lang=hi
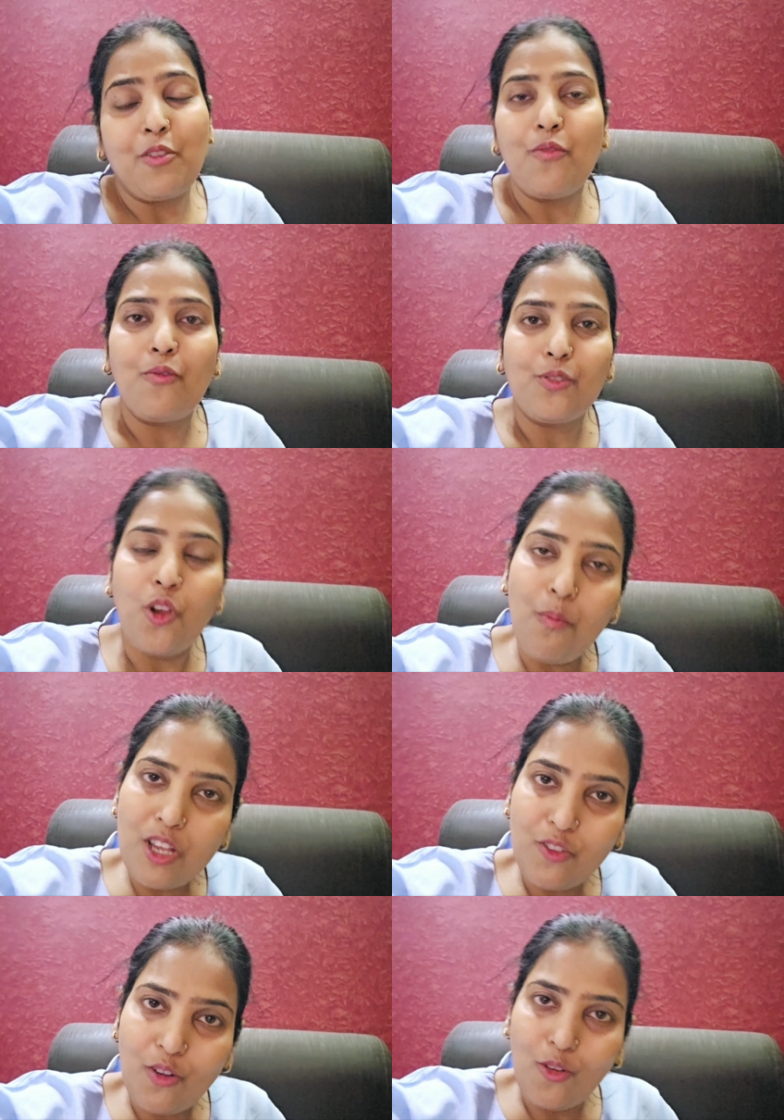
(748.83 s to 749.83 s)
थैंक यू
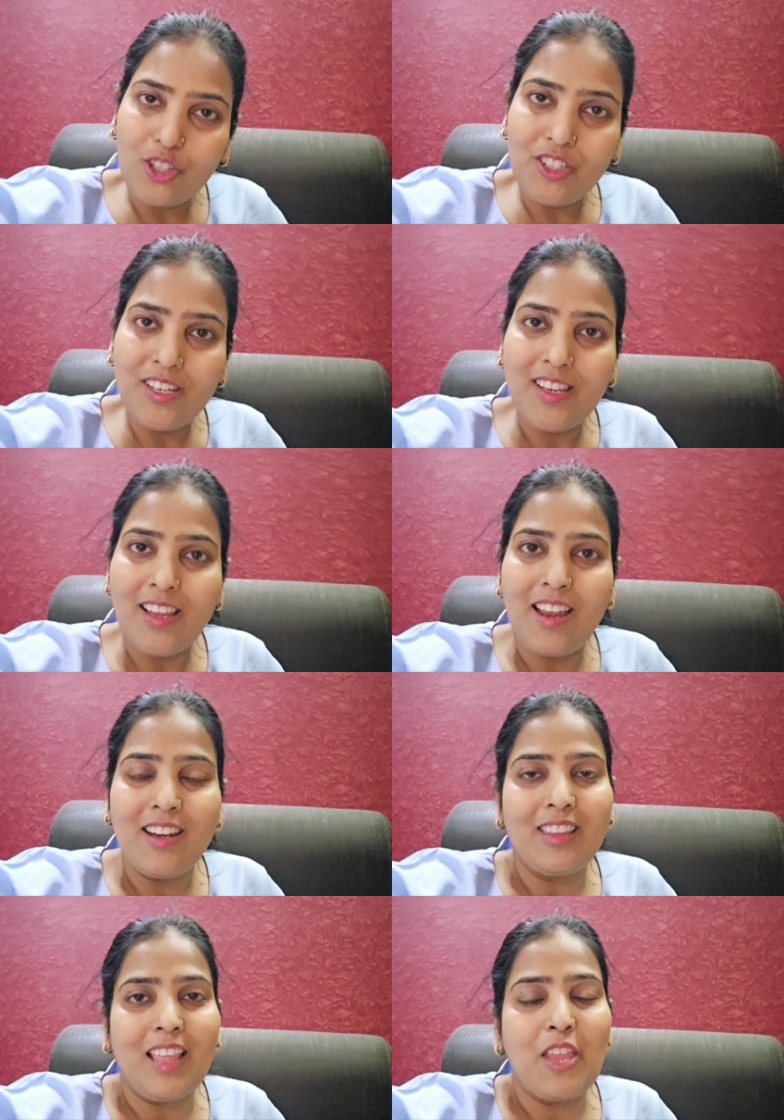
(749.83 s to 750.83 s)
सो मच फॉर वॉचिंग
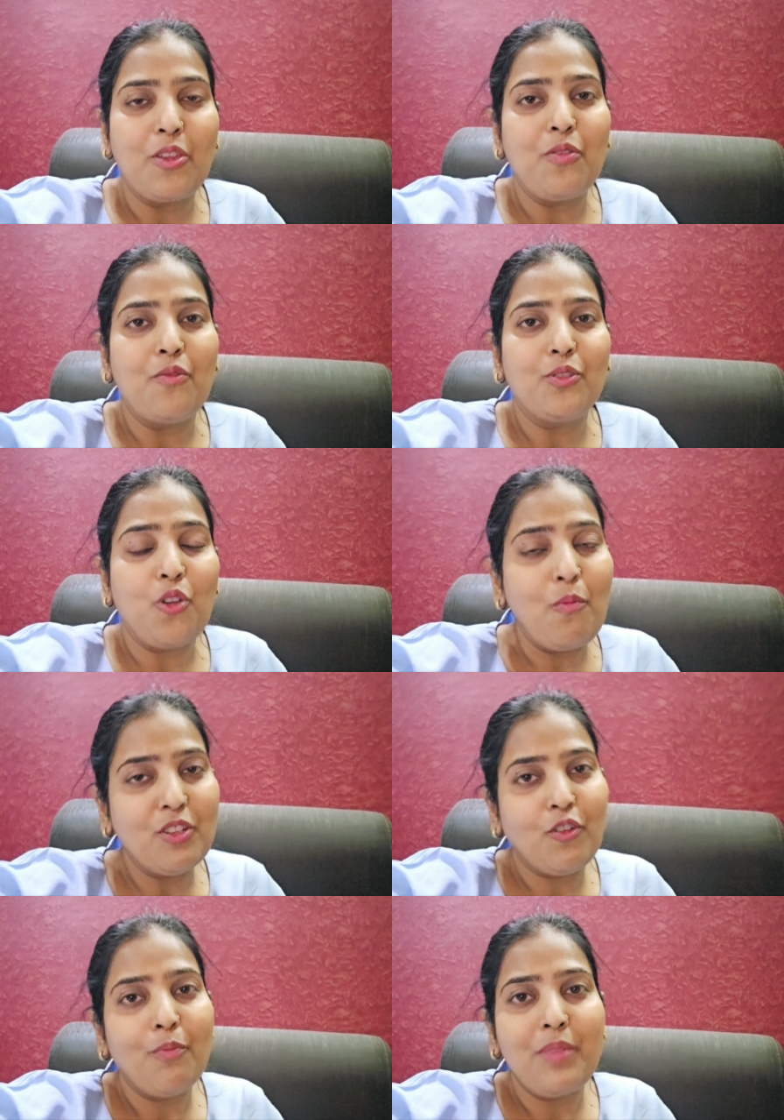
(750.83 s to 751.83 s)
एंड थैंक यू
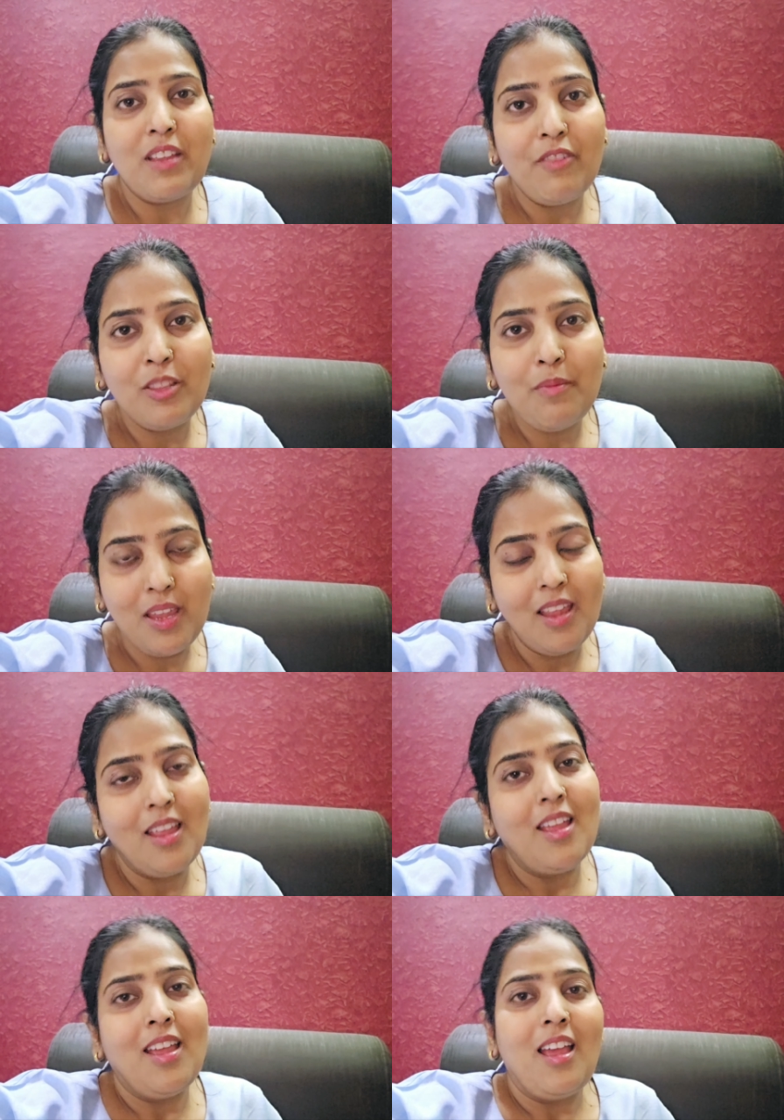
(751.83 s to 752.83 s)
सो मच फॉर बींग विद
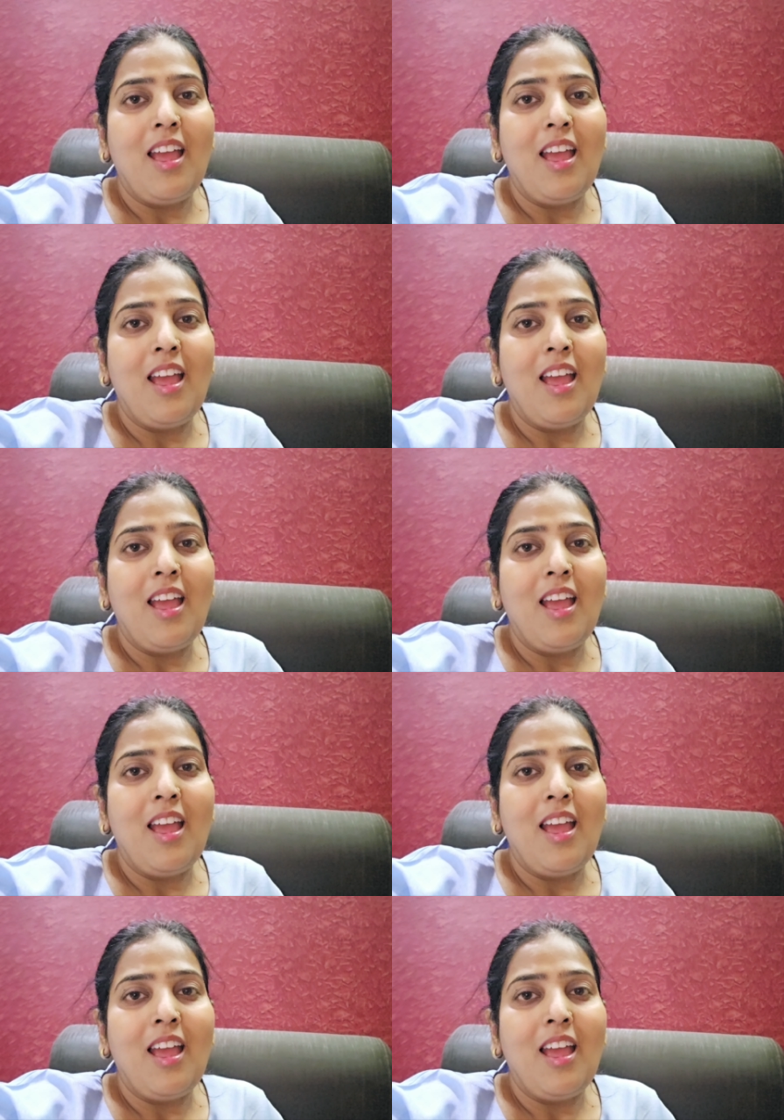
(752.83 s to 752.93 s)
मी